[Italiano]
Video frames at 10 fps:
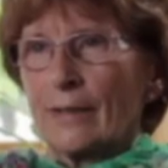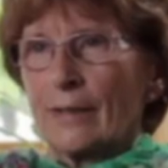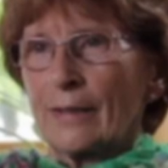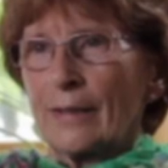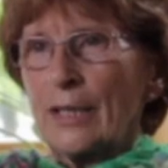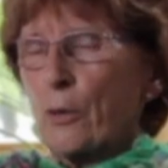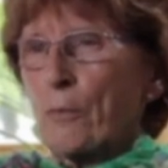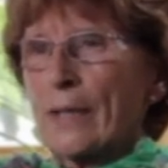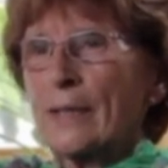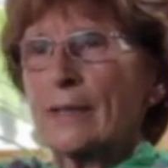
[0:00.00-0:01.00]
via da
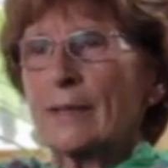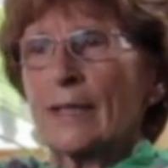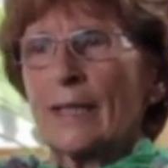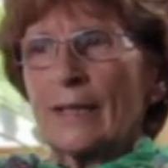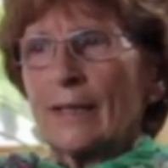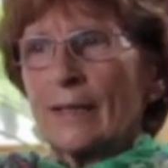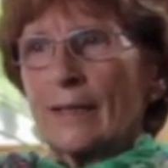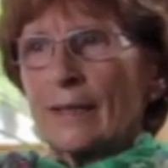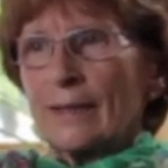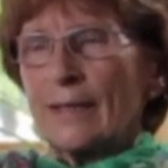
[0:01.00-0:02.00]
casa.
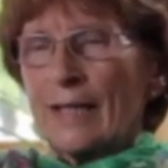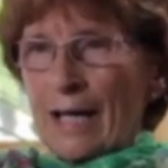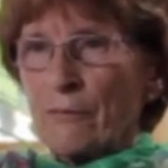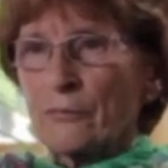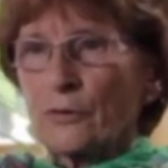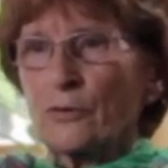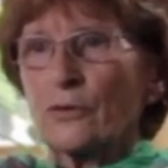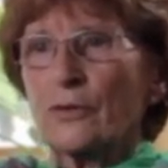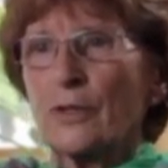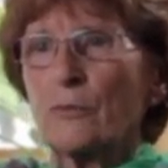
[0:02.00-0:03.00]
Solo quando
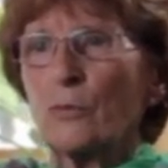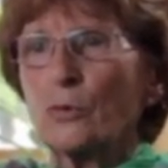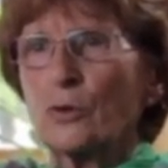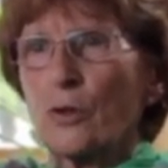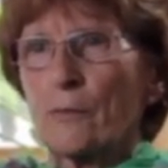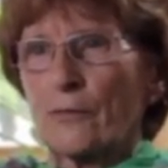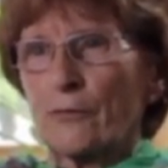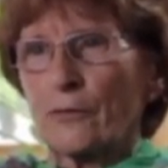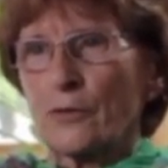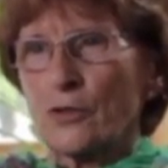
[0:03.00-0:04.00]
raggiunsi la
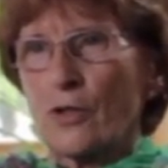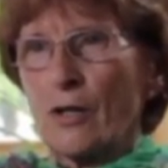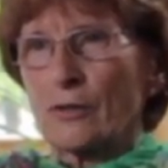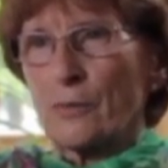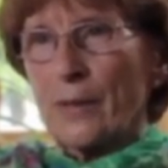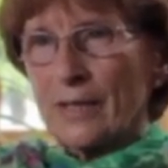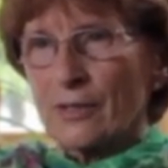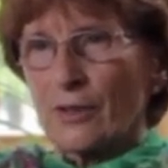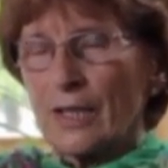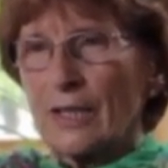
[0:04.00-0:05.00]
maggiore età,
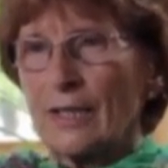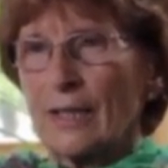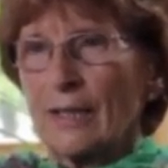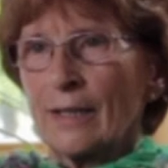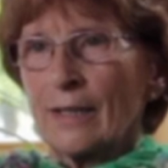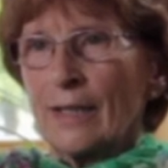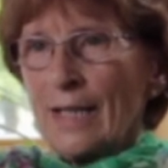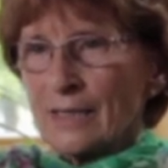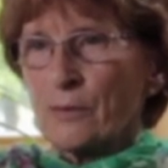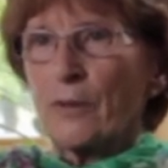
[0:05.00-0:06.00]
prima non
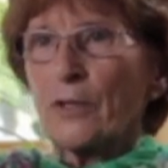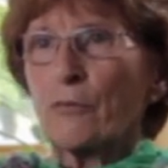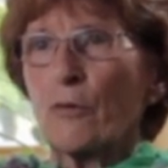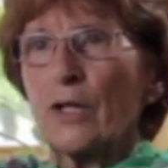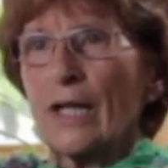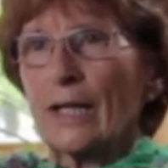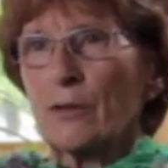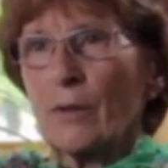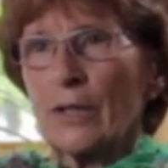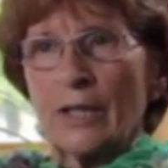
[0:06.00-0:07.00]
avrei nemmeno
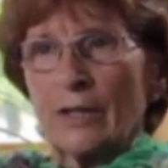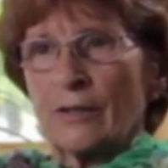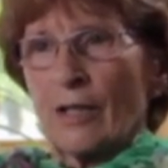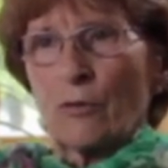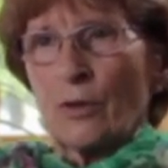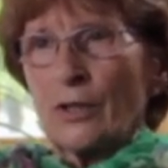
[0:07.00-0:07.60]
potuto.